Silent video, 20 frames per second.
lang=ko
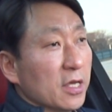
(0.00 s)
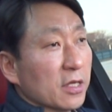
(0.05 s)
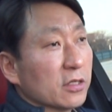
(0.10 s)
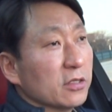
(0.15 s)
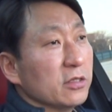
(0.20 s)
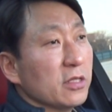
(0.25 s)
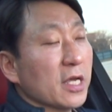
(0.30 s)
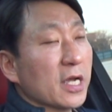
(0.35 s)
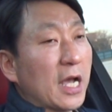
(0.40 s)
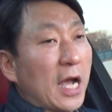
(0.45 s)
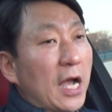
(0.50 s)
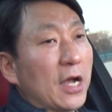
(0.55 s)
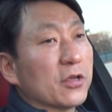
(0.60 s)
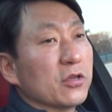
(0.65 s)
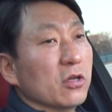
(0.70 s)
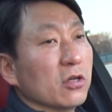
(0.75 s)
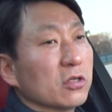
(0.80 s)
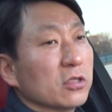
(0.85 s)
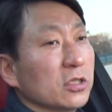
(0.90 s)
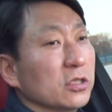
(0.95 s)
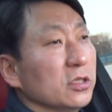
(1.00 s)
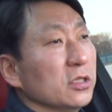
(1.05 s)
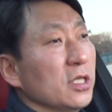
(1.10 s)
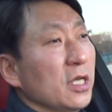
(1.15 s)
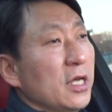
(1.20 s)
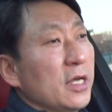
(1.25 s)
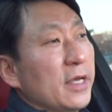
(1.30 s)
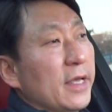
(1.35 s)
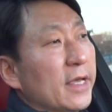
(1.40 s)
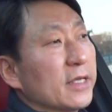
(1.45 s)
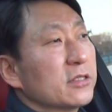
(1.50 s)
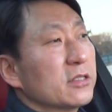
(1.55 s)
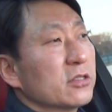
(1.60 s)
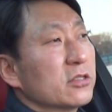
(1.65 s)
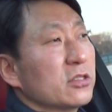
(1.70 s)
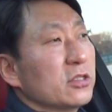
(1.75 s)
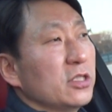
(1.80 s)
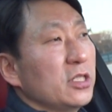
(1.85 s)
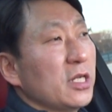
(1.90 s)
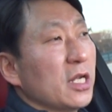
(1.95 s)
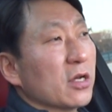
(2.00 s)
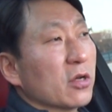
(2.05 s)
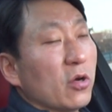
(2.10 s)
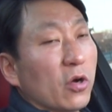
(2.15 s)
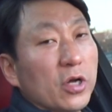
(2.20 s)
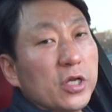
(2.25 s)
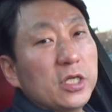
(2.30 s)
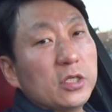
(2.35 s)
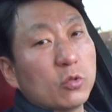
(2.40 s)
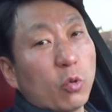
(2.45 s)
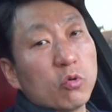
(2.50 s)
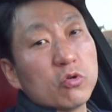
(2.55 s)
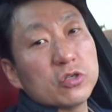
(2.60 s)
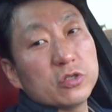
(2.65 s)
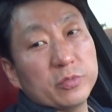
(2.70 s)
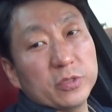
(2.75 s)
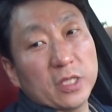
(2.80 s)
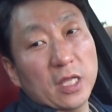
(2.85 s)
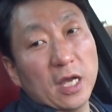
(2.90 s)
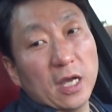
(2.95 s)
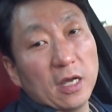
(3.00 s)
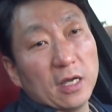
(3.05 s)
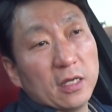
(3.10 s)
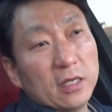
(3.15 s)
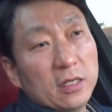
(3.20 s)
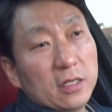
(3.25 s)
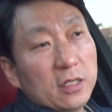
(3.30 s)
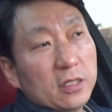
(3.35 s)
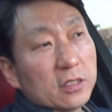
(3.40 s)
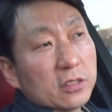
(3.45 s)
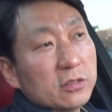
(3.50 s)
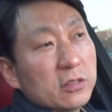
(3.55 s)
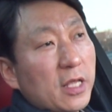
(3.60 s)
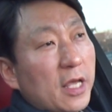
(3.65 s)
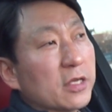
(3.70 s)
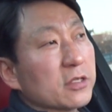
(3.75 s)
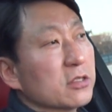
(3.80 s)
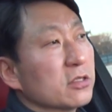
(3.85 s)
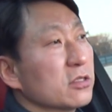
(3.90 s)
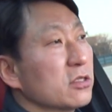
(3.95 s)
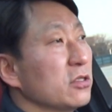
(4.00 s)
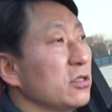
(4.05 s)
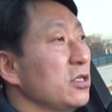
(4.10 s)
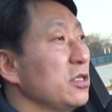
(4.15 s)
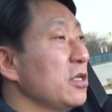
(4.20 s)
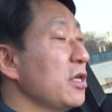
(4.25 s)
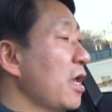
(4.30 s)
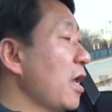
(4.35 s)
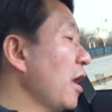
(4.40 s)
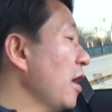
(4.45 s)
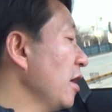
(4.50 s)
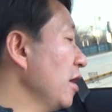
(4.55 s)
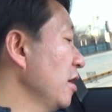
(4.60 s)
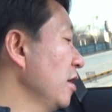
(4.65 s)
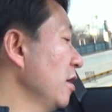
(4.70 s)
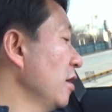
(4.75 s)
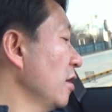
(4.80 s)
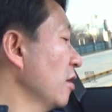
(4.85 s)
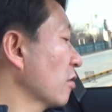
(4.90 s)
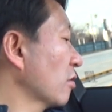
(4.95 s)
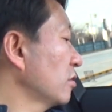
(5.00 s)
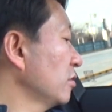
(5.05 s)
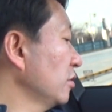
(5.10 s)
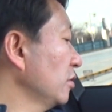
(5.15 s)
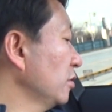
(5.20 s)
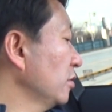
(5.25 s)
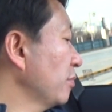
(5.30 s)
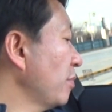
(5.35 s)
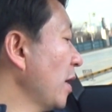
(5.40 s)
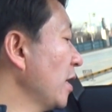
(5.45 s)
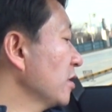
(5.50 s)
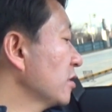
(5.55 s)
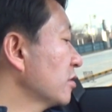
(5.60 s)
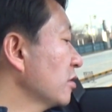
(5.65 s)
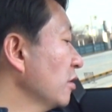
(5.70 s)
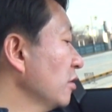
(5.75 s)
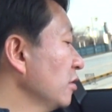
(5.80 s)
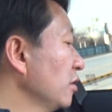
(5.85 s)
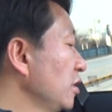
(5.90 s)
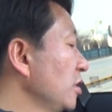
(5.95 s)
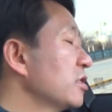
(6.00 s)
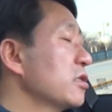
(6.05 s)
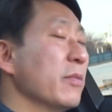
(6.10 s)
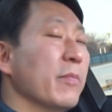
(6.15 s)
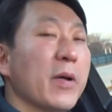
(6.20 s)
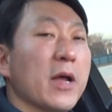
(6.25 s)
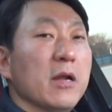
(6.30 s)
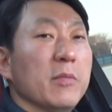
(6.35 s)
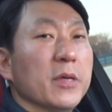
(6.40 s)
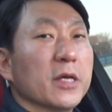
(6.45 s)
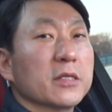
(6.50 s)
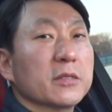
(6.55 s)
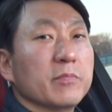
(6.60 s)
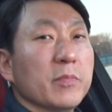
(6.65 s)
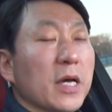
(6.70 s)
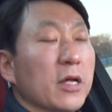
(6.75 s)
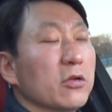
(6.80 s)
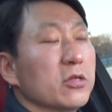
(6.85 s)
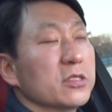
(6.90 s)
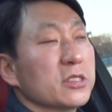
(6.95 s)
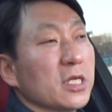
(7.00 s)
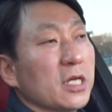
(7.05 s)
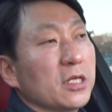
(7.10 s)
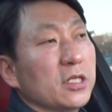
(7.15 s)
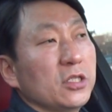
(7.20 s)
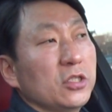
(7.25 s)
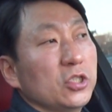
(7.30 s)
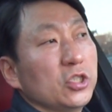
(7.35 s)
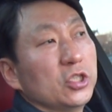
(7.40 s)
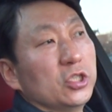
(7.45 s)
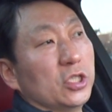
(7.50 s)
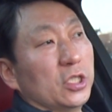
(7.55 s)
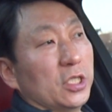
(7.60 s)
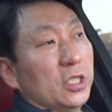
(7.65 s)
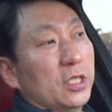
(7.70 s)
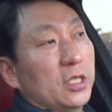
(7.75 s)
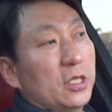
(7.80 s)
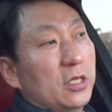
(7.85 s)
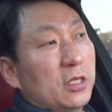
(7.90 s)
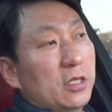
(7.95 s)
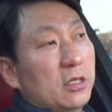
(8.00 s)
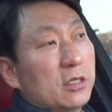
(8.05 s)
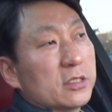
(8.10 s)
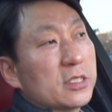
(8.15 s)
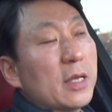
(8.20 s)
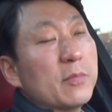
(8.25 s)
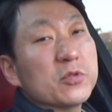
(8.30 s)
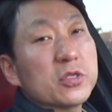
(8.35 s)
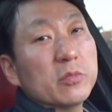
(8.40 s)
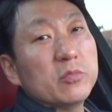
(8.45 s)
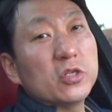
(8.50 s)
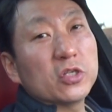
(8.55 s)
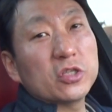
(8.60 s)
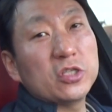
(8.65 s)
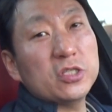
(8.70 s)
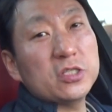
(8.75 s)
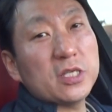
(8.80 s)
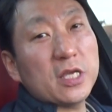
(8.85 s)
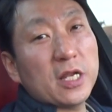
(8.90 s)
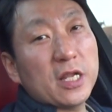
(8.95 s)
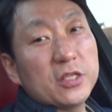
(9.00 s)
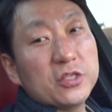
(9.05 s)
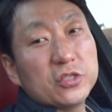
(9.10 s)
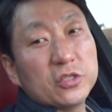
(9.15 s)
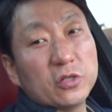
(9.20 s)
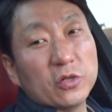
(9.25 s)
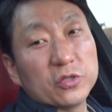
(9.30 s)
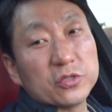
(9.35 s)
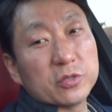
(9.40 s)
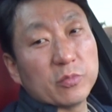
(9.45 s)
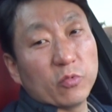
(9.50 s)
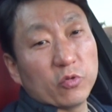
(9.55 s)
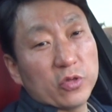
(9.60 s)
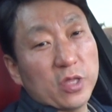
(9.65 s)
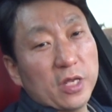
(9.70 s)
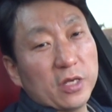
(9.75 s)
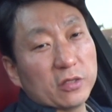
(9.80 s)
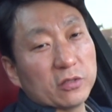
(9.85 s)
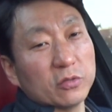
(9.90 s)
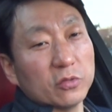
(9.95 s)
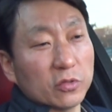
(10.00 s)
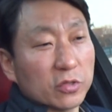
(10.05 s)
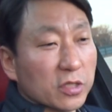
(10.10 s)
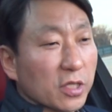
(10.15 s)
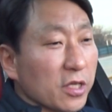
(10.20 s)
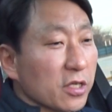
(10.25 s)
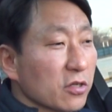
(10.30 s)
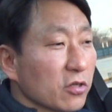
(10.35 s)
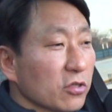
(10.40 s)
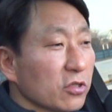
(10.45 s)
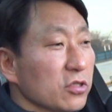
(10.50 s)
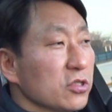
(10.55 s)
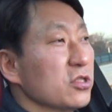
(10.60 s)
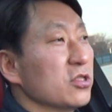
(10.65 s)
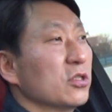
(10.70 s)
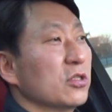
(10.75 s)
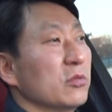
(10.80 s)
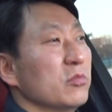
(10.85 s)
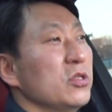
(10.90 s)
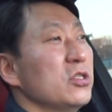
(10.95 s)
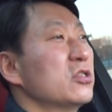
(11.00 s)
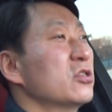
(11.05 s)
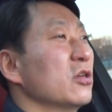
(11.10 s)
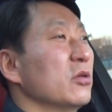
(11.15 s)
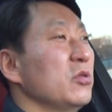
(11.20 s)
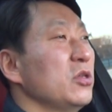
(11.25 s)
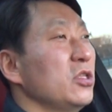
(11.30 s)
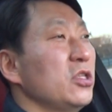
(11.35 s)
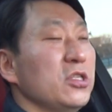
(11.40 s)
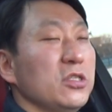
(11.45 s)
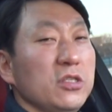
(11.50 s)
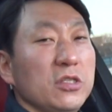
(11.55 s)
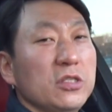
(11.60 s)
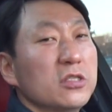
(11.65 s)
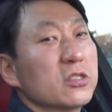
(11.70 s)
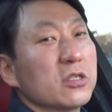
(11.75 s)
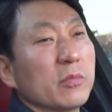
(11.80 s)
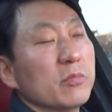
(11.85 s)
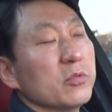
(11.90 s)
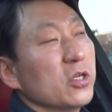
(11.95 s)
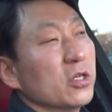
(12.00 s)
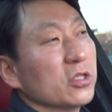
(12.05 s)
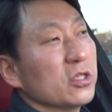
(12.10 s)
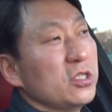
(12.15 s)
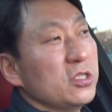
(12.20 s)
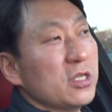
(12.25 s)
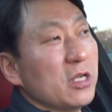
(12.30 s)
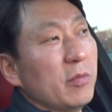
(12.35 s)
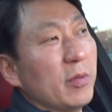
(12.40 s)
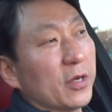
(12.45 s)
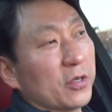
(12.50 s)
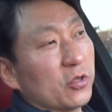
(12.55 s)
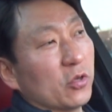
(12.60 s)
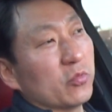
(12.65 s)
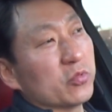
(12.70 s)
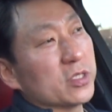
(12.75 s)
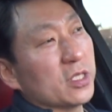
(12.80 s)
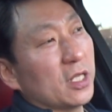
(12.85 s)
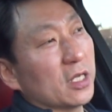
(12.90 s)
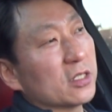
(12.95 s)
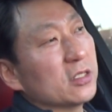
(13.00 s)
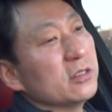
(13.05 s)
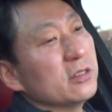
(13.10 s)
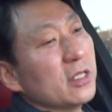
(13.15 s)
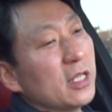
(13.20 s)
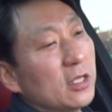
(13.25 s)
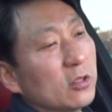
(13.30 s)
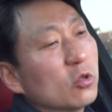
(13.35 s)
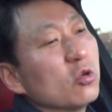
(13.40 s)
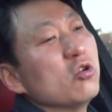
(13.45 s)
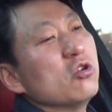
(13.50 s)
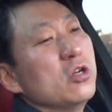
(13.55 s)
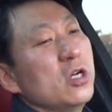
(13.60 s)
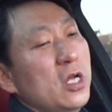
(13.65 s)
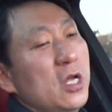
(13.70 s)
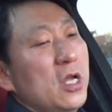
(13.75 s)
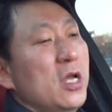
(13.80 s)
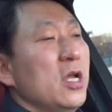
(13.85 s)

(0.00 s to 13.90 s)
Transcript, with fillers: 근데 가격은 X3랑 거의 동급이다 근데 X3의 그 8천 2,800만원짜리는 3.0 디젤 엔진을 얹은 모델이거든요 근데 이거는 지금 2.2D 2.0 디젤 밖에 없잖아 근데도